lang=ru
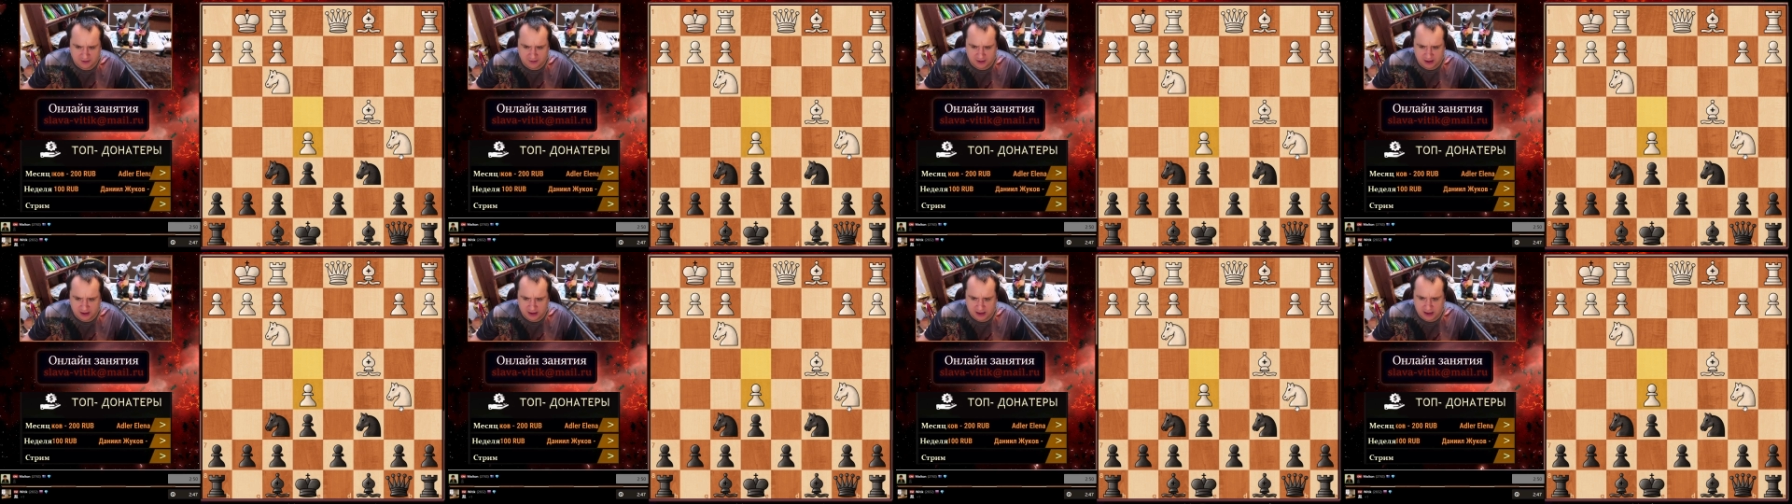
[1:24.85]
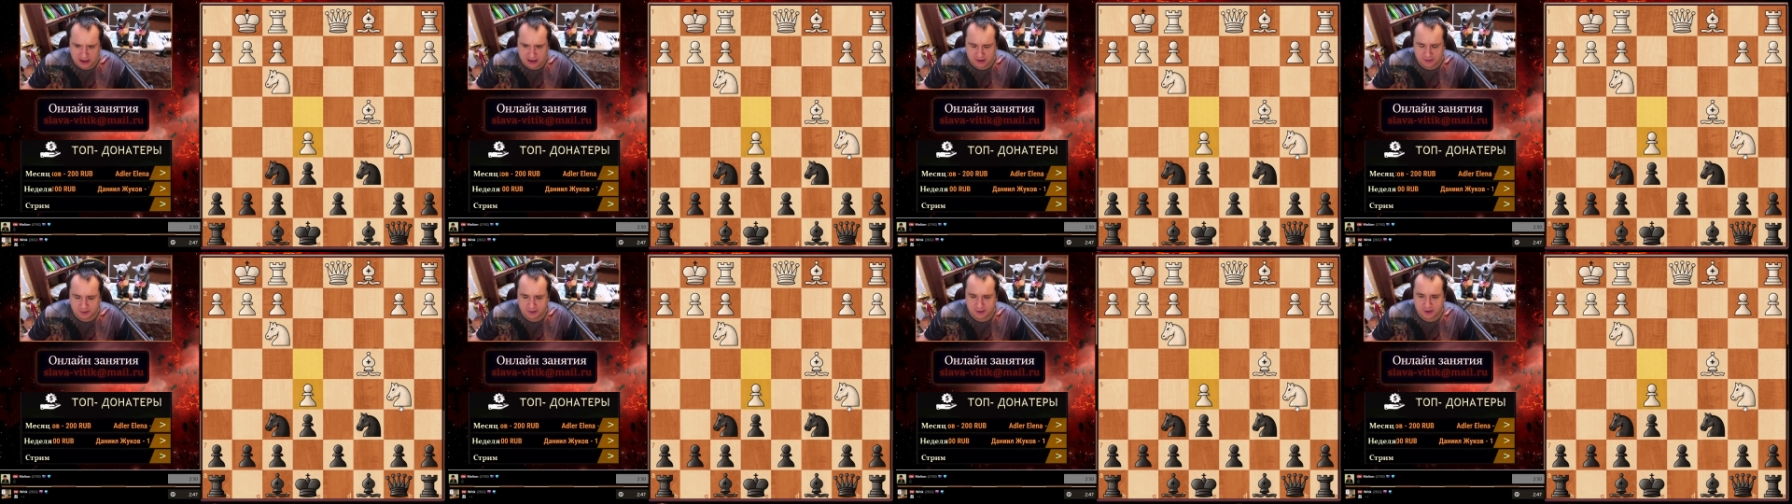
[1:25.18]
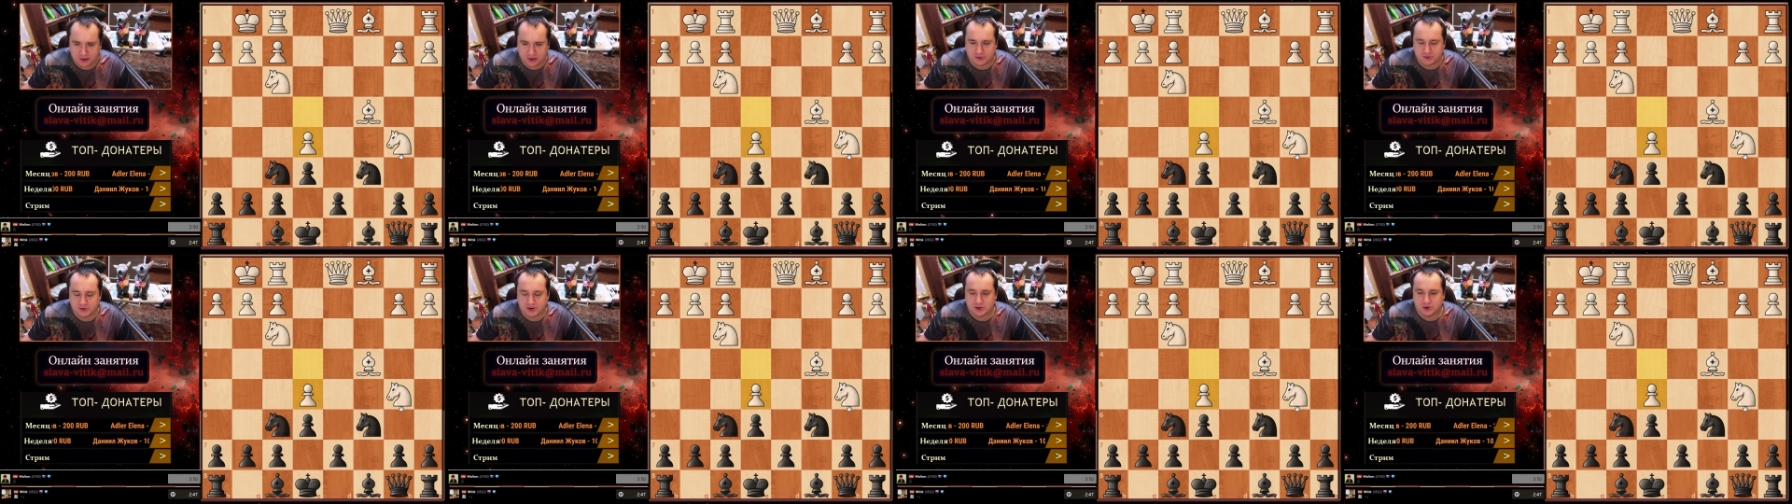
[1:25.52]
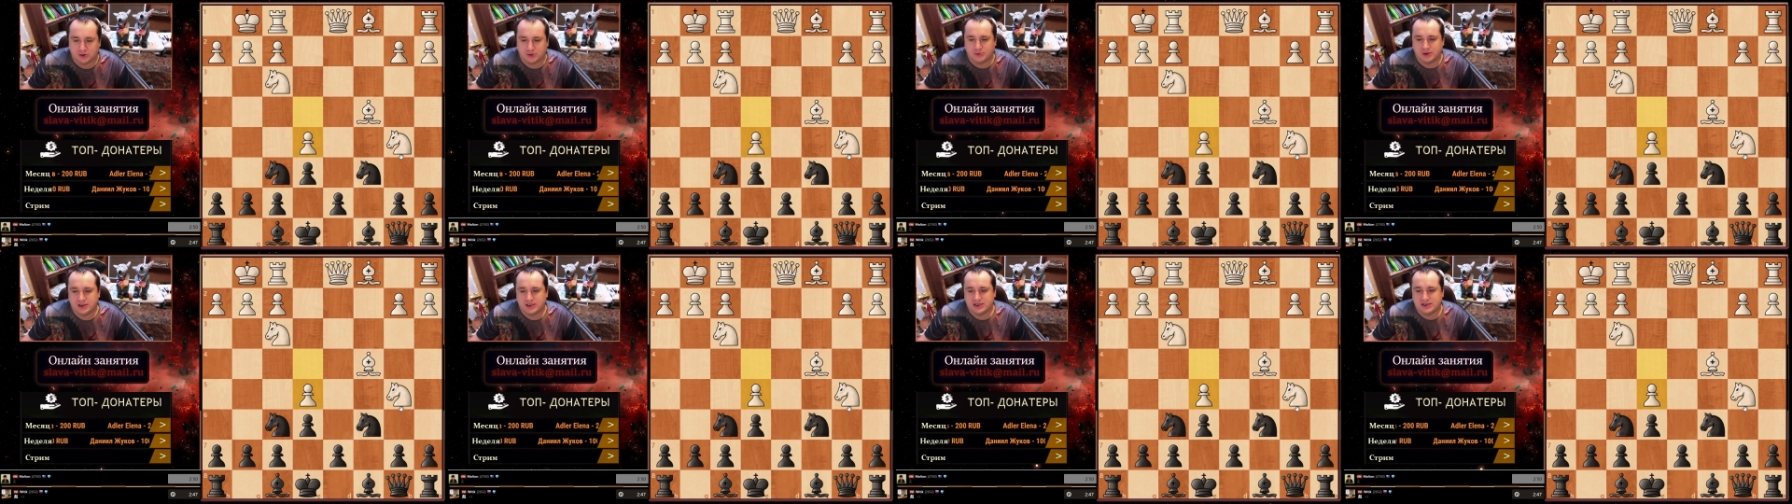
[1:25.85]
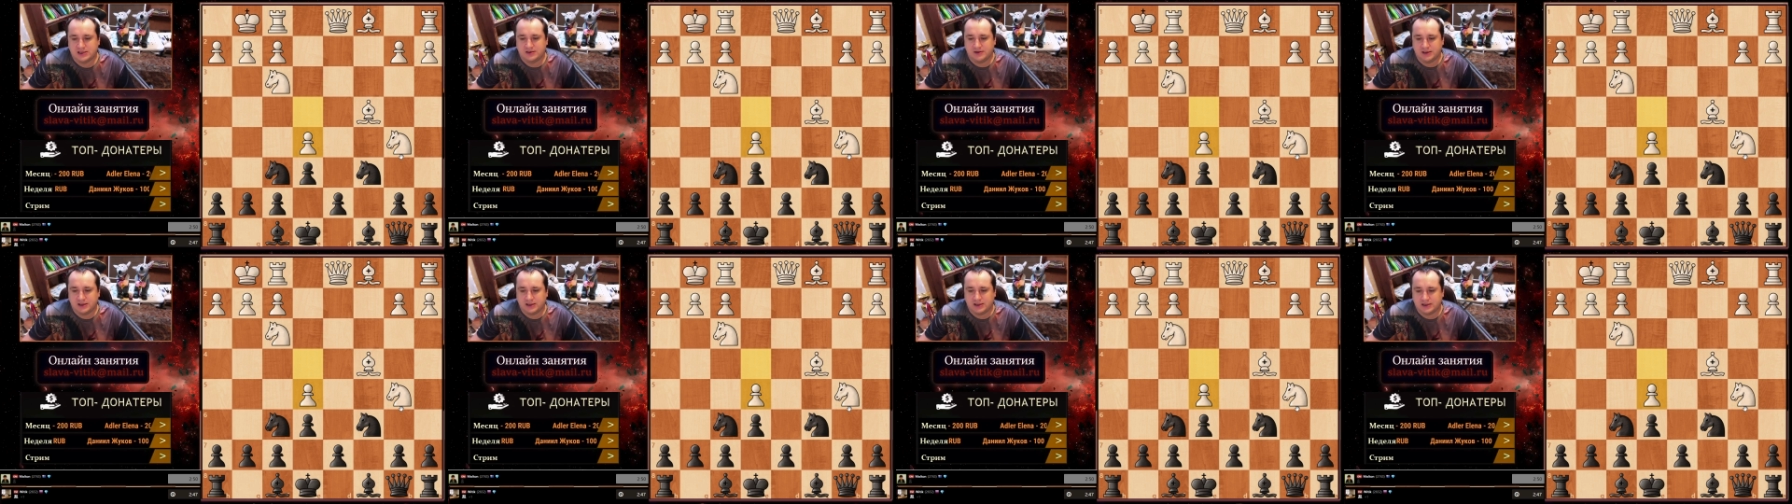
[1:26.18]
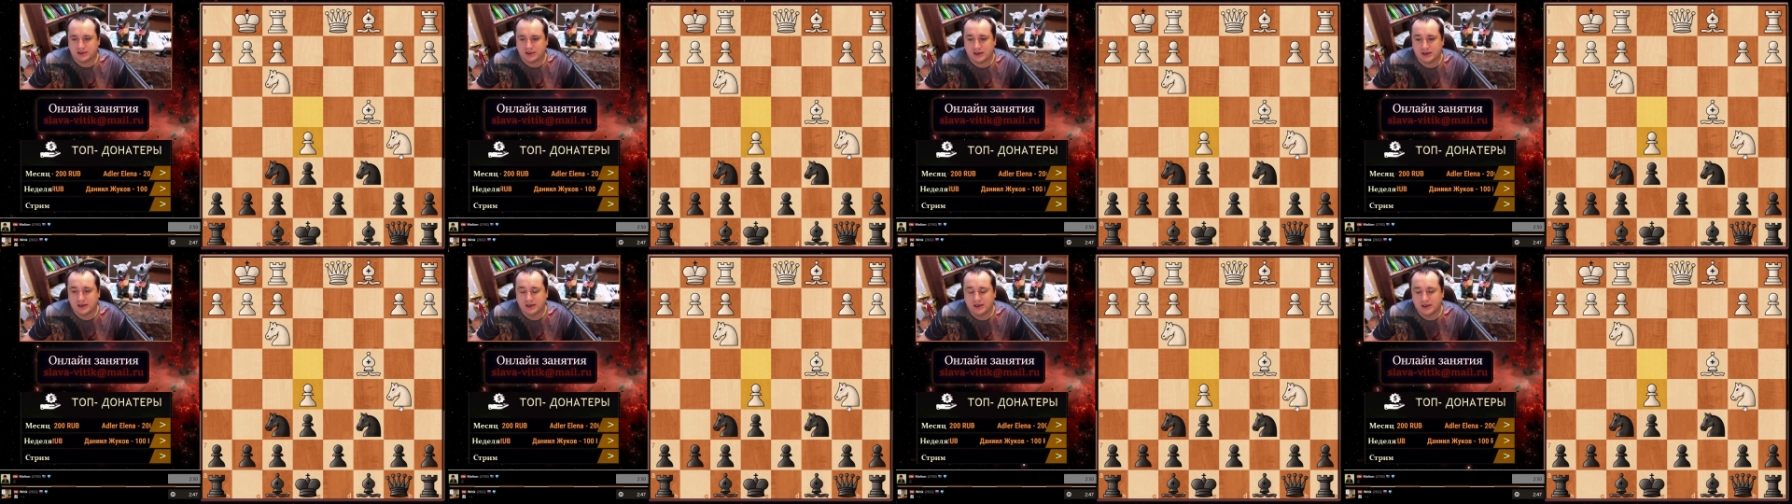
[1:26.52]
вариант, причем за оба
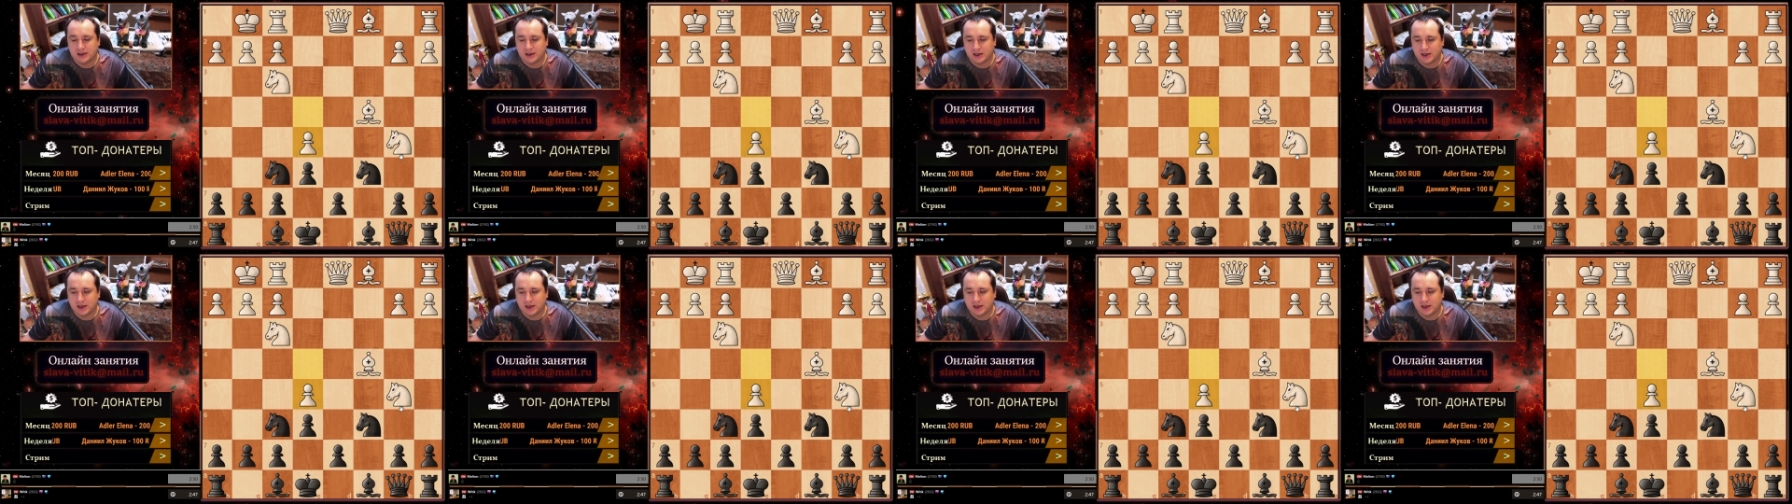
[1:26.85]
цвета.